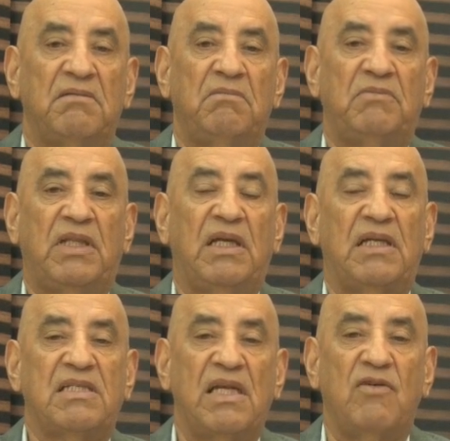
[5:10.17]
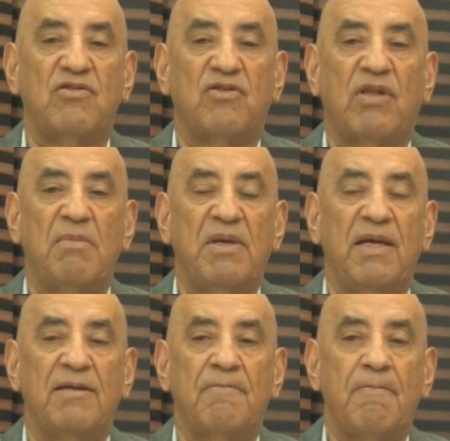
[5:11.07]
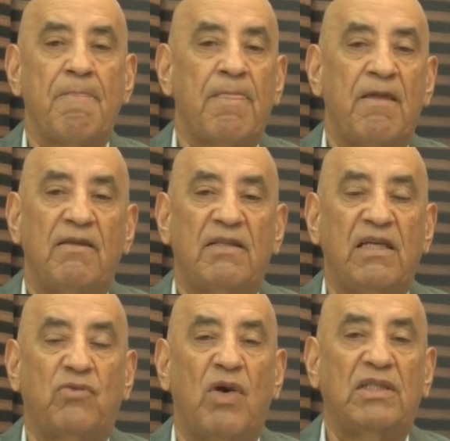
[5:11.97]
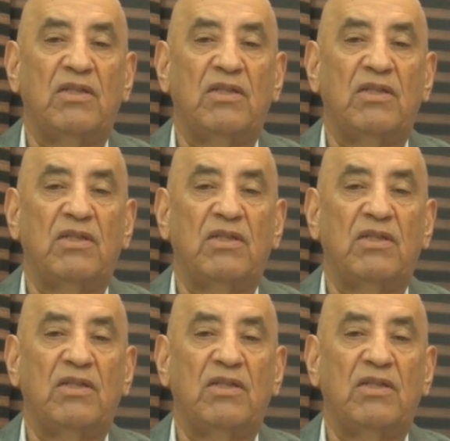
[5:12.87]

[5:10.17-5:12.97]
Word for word: un tigre celoso también, titúa,